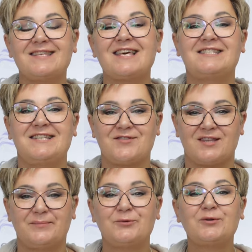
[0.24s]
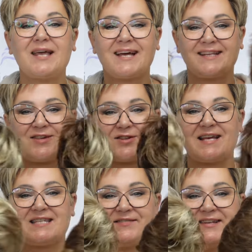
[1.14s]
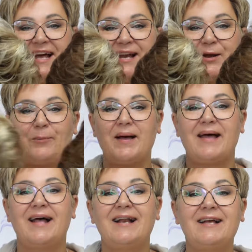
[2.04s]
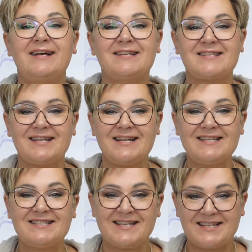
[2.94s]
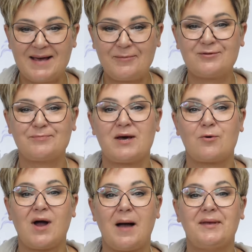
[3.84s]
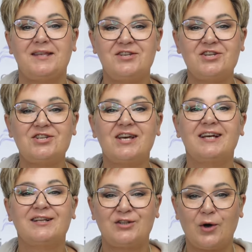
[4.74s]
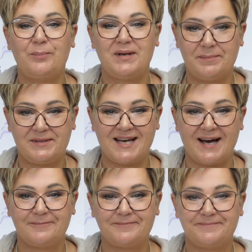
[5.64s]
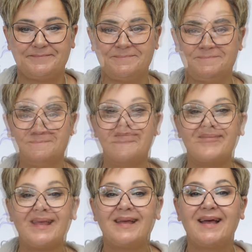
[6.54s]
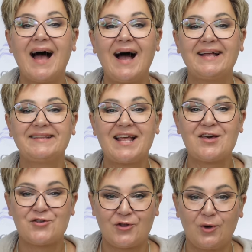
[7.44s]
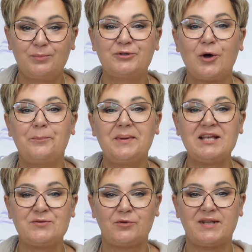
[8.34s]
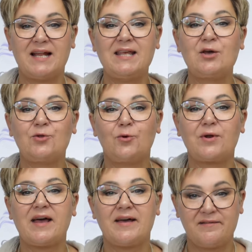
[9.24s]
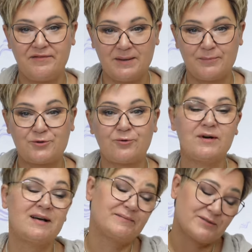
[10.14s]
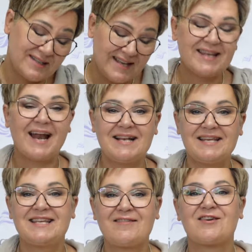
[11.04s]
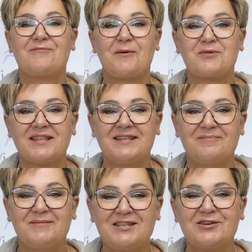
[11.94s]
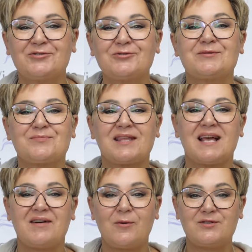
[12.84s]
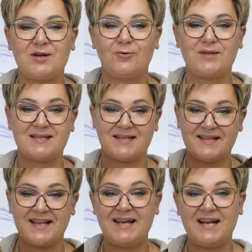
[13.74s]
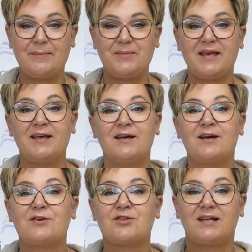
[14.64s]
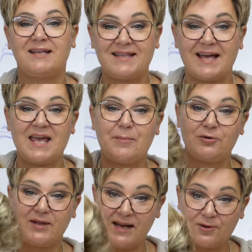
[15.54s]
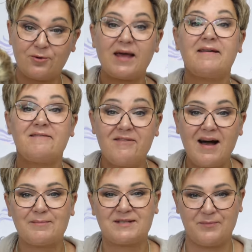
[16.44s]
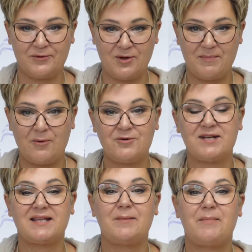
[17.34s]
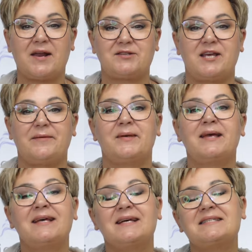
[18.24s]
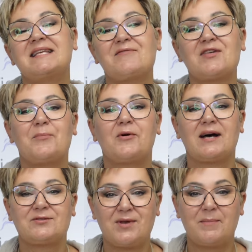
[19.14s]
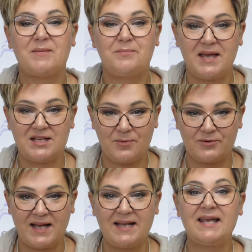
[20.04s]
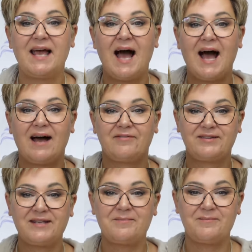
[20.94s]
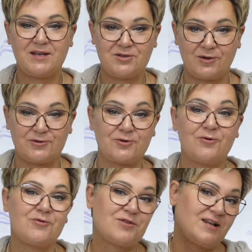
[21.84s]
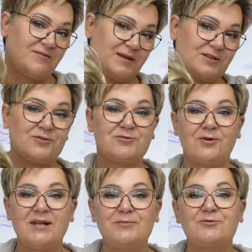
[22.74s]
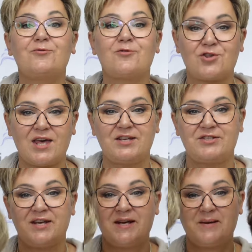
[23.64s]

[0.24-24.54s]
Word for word: Cześć dziewczyny, tutaj Katarzyna z Wigello.pl, czyli ze sklepu z perukami. Dziś top lipca. A nasz top to 5 modeli, które w lipcu, generalnie zawsze w poprzednim miesiącu, sprzedawały się u nas najlepiej. Czyli takie modele, które Wam spodobały się najbardziej. Zawsze pokazujemy 5 modeli, a w tym miesiącu, czyli w miesiącu lipcu 6,